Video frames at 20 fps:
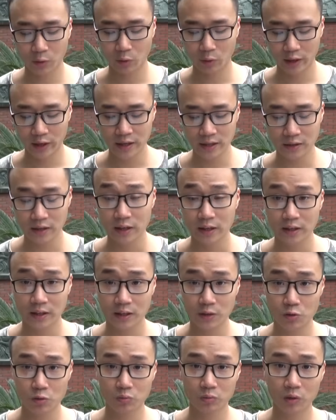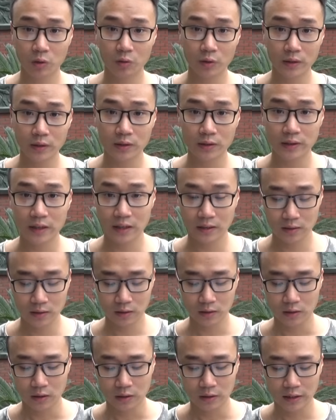nổi lên khi chúng tôi nhận
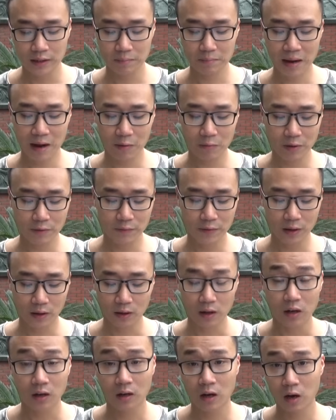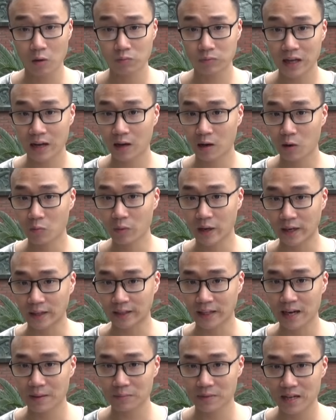được tin báo về việc ông ta không hề
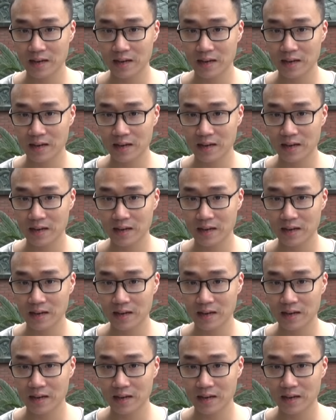tham